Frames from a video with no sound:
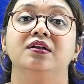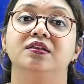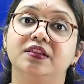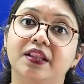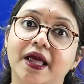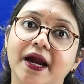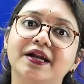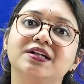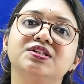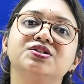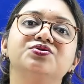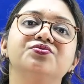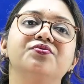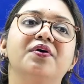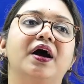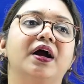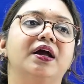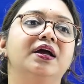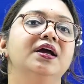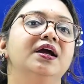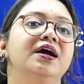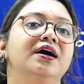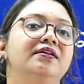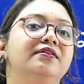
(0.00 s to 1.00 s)
দ্যাটস
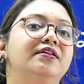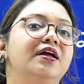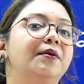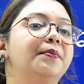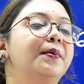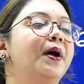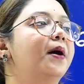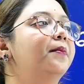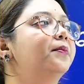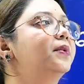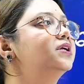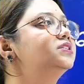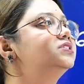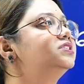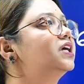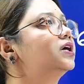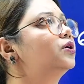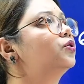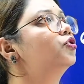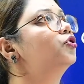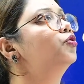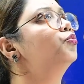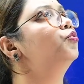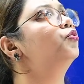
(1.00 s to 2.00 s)
ওয়াই দেখবে আমরা যে
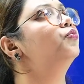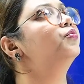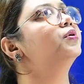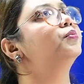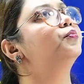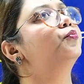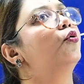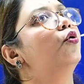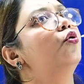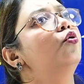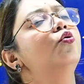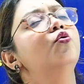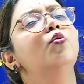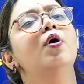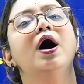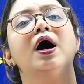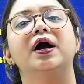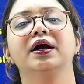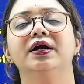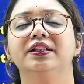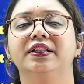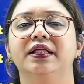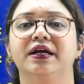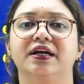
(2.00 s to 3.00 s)
কোনো মুভি বহু
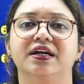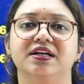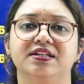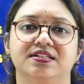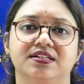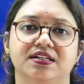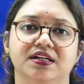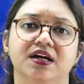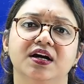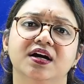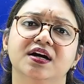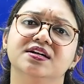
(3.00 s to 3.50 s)
আগে দেখেছি